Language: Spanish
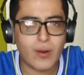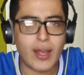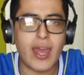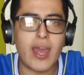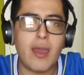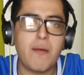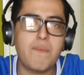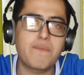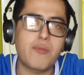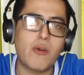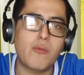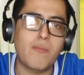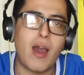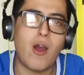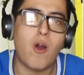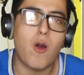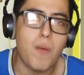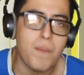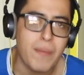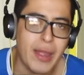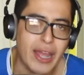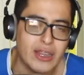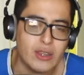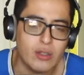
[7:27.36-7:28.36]
un ejemplo más
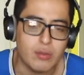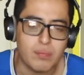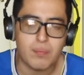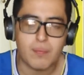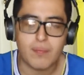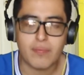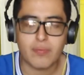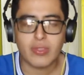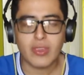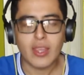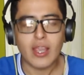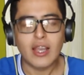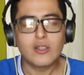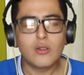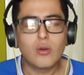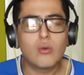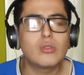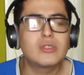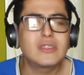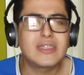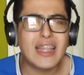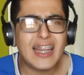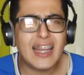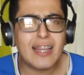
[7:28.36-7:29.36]
o menos.
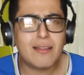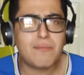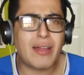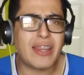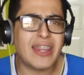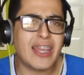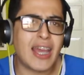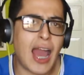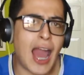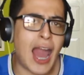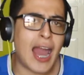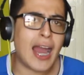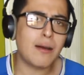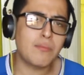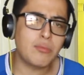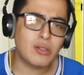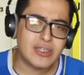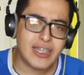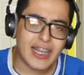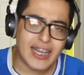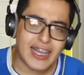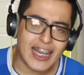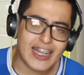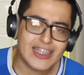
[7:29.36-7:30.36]
Ustedes, eh, hagamos
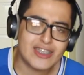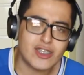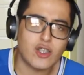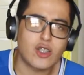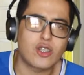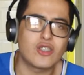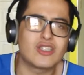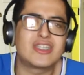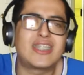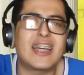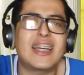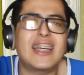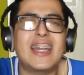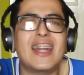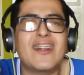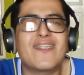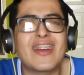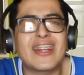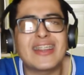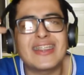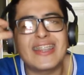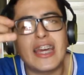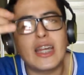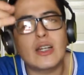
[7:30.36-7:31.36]
de caso que usted quiere
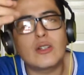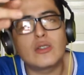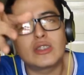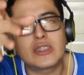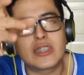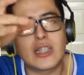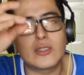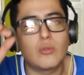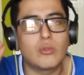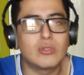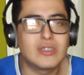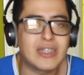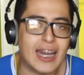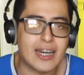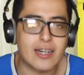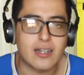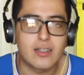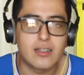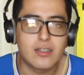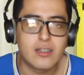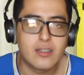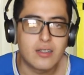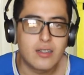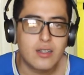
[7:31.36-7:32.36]
vender un celular.
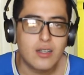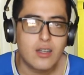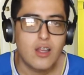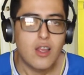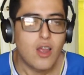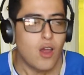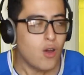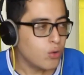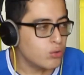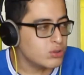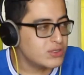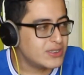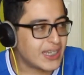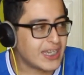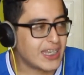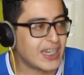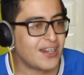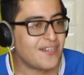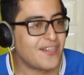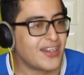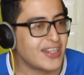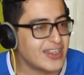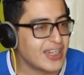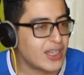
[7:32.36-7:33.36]
Usted
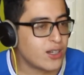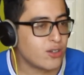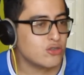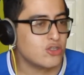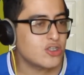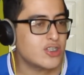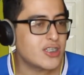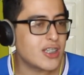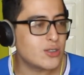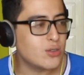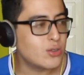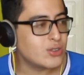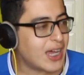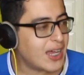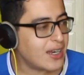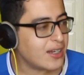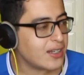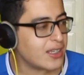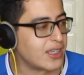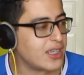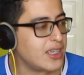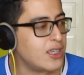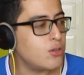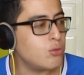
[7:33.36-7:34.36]
quiere vender un
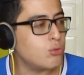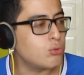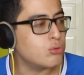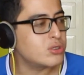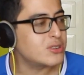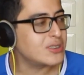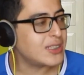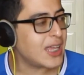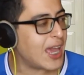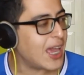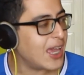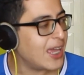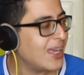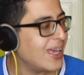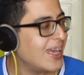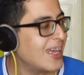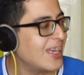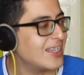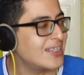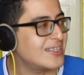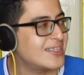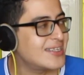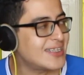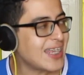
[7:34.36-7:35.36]
celular y usted
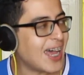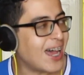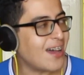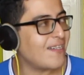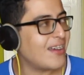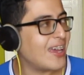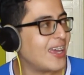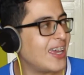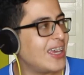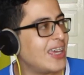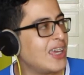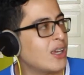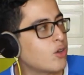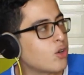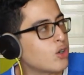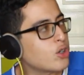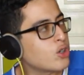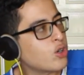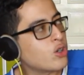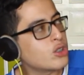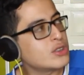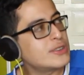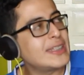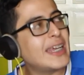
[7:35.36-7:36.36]
sabe y
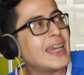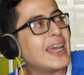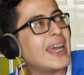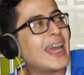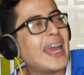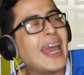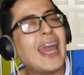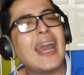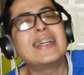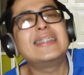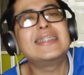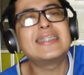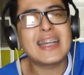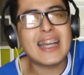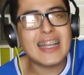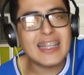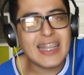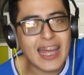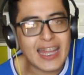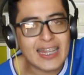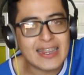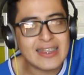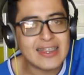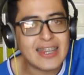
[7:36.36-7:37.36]
conoce el
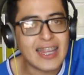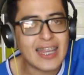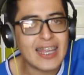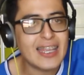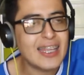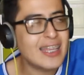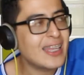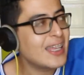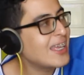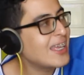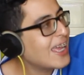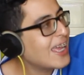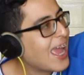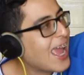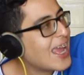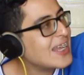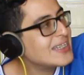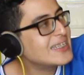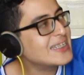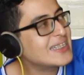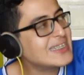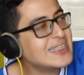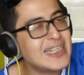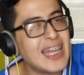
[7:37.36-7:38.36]
cliente.
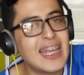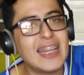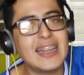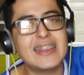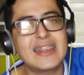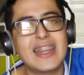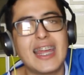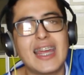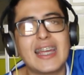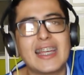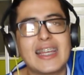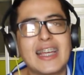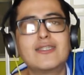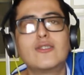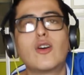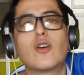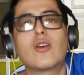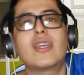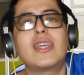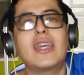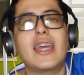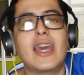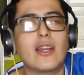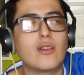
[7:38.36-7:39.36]
El cliente que lo
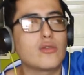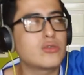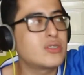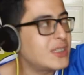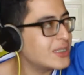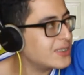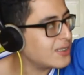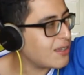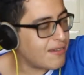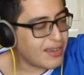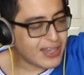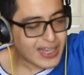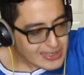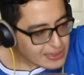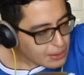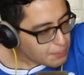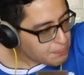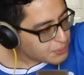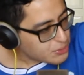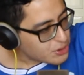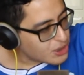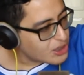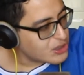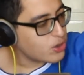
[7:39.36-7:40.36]
quiere. Usted sabe que esa
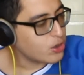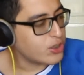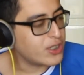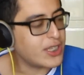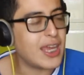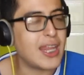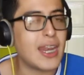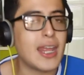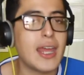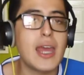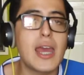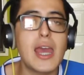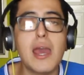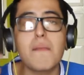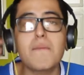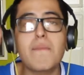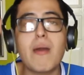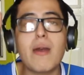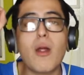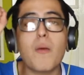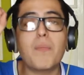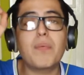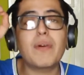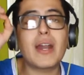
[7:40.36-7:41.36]
persona lo quiere.
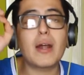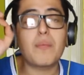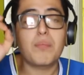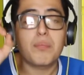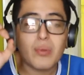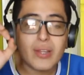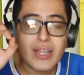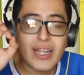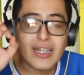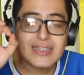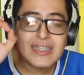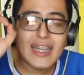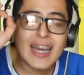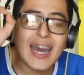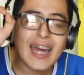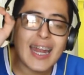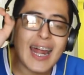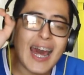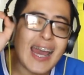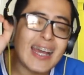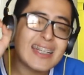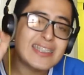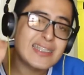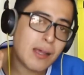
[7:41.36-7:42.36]
Pero para poder llegar
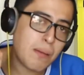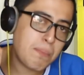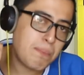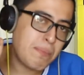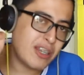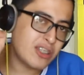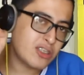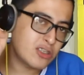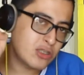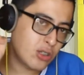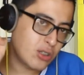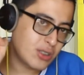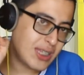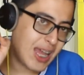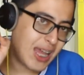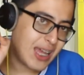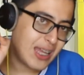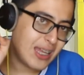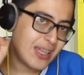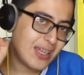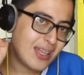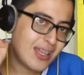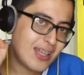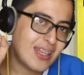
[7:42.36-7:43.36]
a esa persona
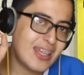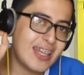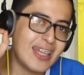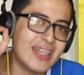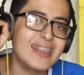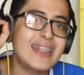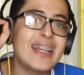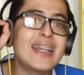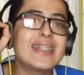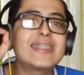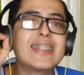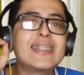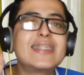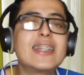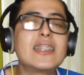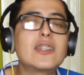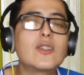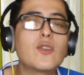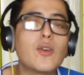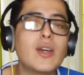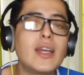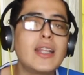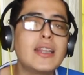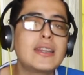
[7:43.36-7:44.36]

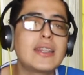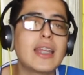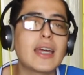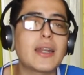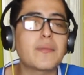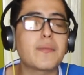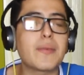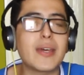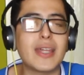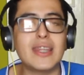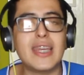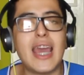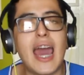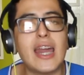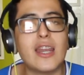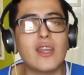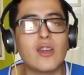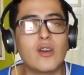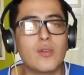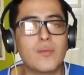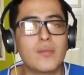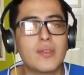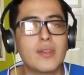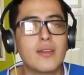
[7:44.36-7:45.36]
necesita un
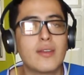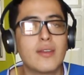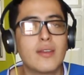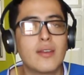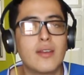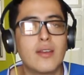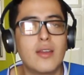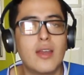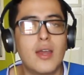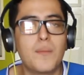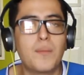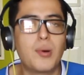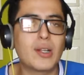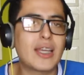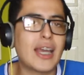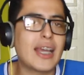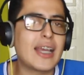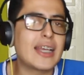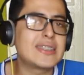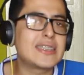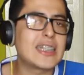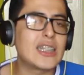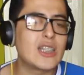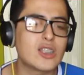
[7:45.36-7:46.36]
intermediario. Porque
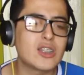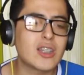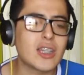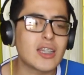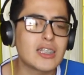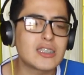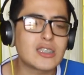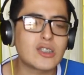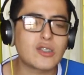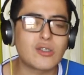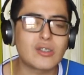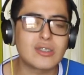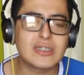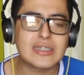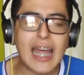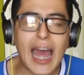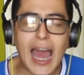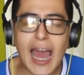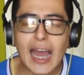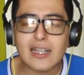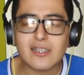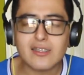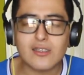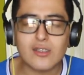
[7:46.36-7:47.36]
quizás no tiene el
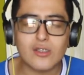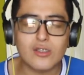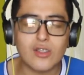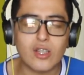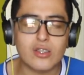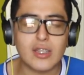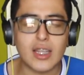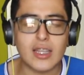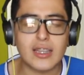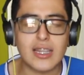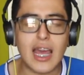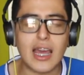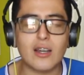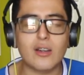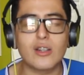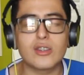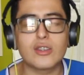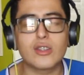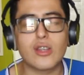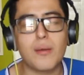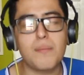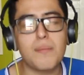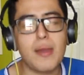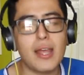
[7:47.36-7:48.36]
contacto, no tiene algo.
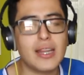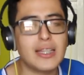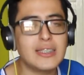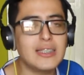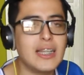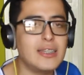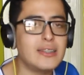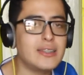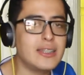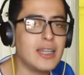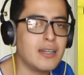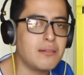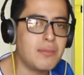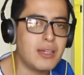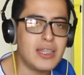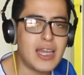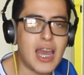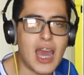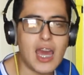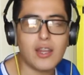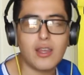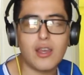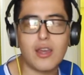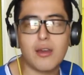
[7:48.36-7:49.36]
Entonces viene el
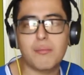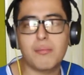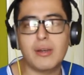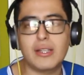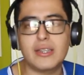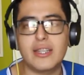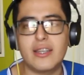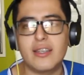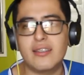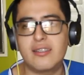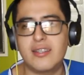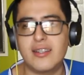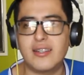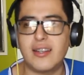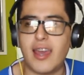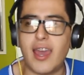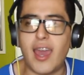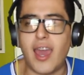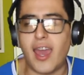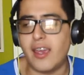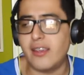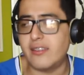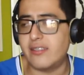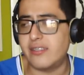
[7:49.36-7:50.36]
intermediario y en vez de decirle,
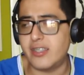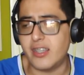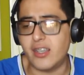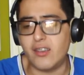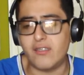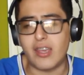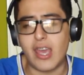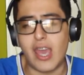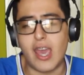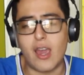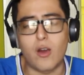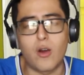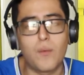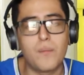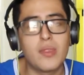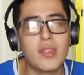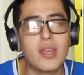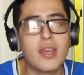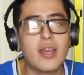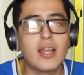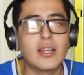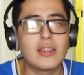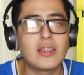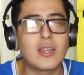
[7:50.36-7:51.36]
hey, sí, viejo,
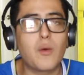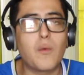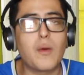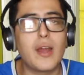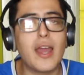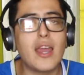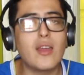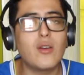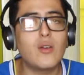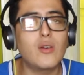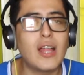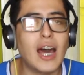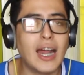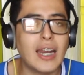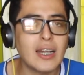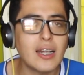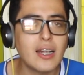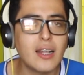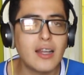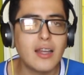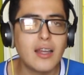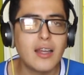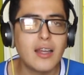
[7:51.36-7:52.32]
te voy a ayudar.